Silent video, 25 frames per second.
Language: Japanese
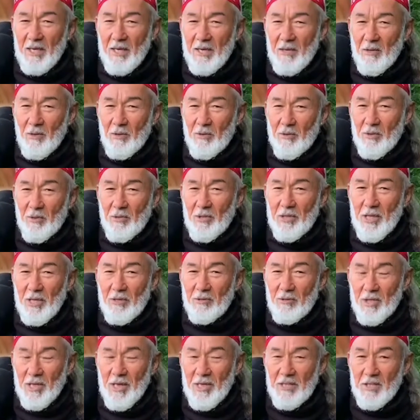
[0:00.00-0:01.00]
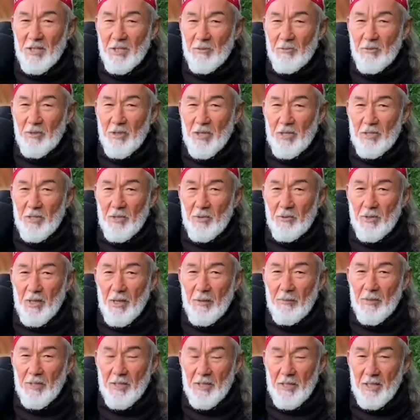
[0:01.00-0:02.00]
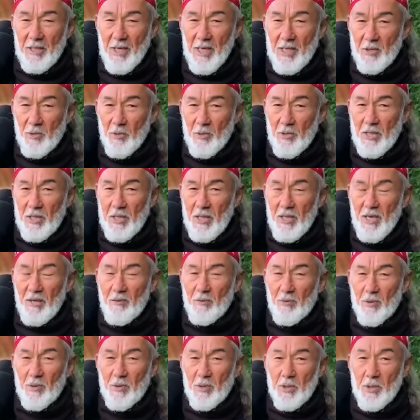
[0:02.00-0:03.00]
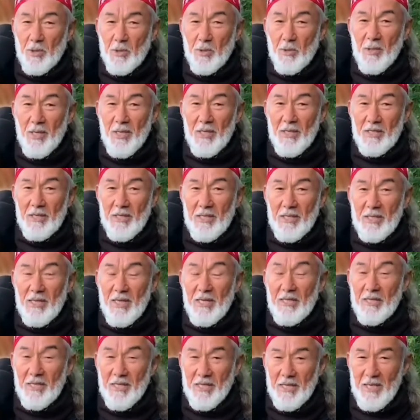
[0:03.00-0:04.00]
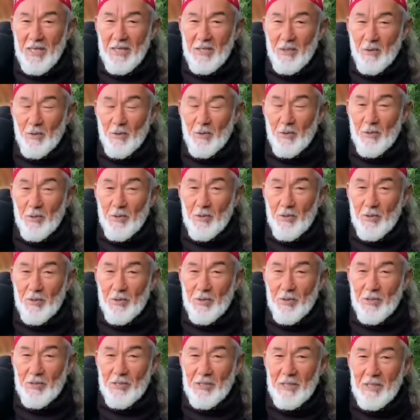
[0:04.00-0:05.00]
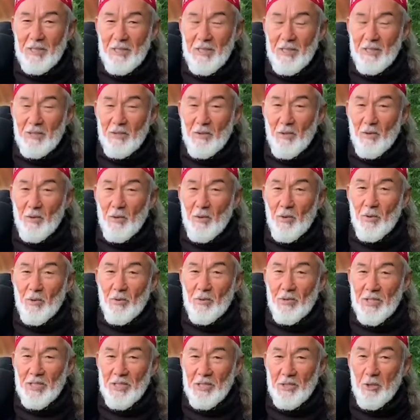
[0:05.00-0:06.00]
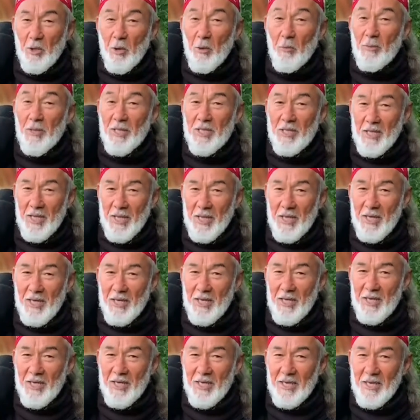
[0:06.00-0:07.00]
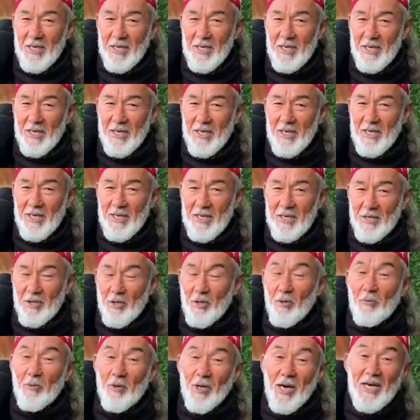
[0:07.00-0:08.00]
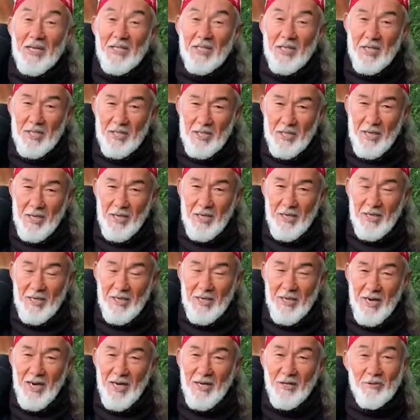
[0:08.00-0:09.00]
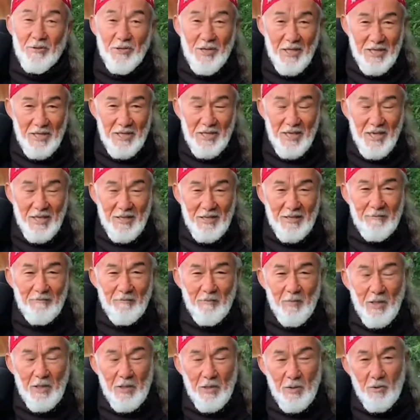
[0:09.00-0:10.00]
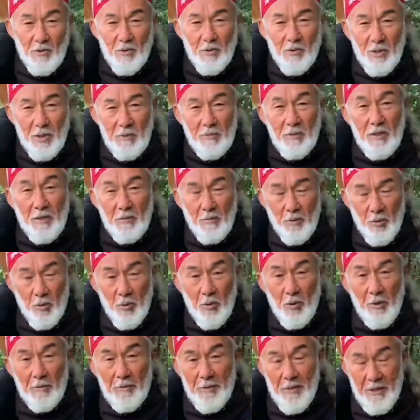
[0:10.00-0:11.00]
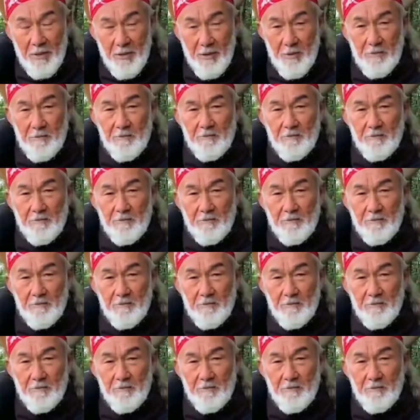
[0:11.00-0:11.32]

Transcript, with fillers: 本当にたくさん自分たちのために数えきれないほど注がれていたんだなということを心に留めて今日も感謝して歩んでいきなそういう意味にも取れます、